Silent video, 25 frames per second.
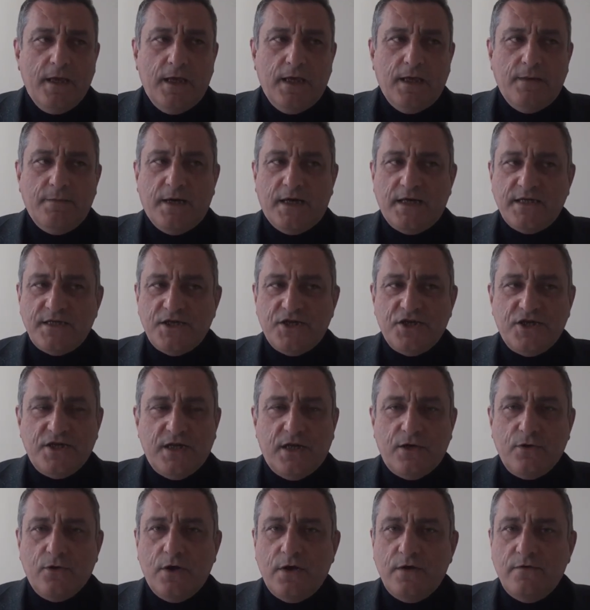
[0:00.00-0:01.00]
E, bazı
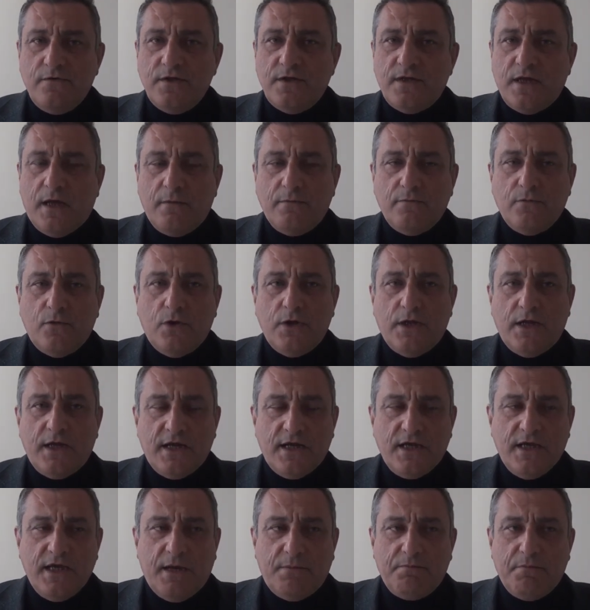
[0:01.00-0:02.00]
kişiler görevini tam
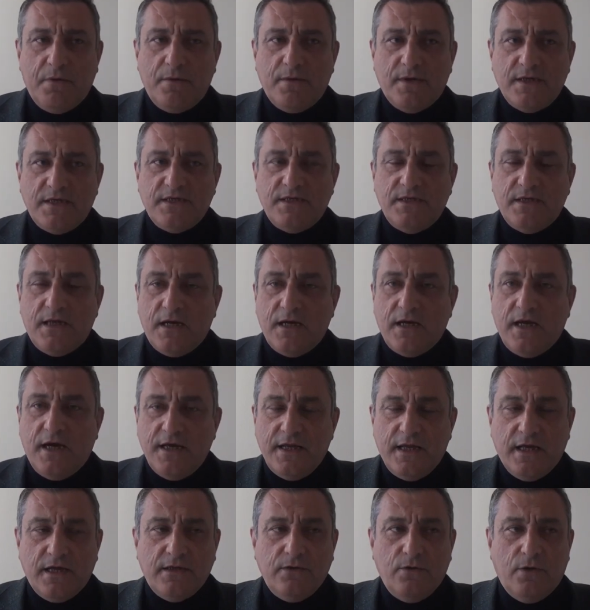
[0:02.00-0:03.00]
olarak yapmamasından
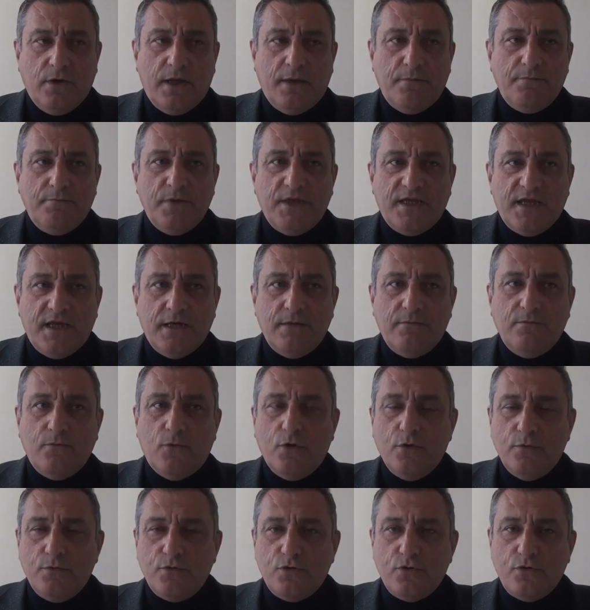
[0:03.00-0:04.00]
kaynaklı olan bir takım
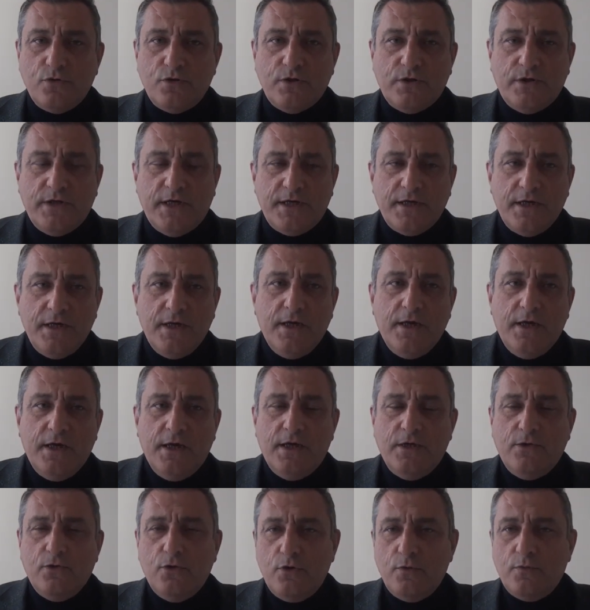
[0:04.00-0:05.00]
olumsuzluklar
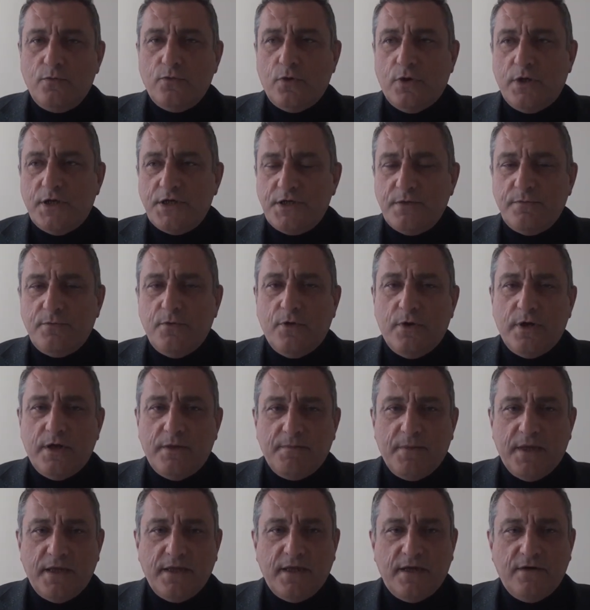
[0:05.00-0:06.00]
e, dönüp dolaşıp
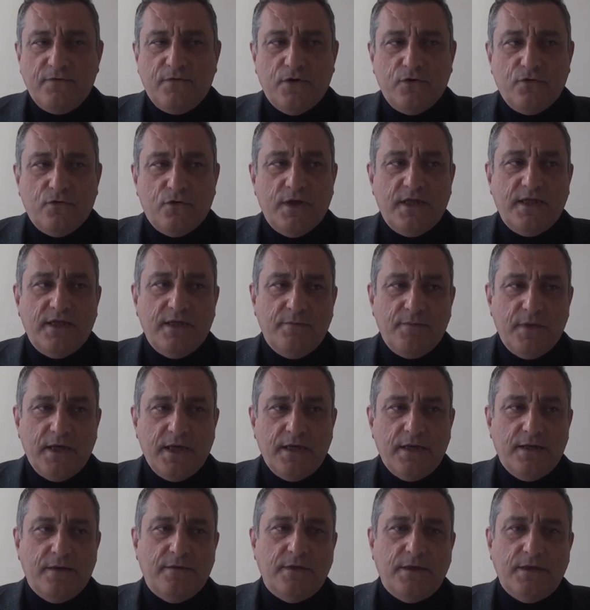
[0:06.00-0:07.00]
öğretmenlere fatura
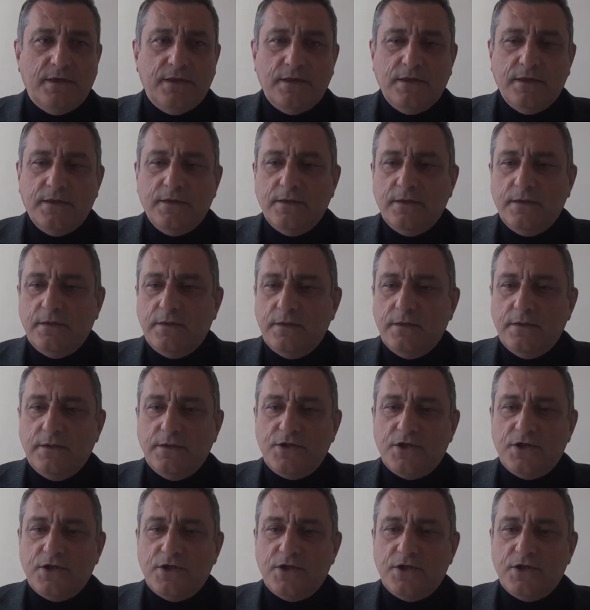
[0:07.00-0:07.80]
edilmeye e,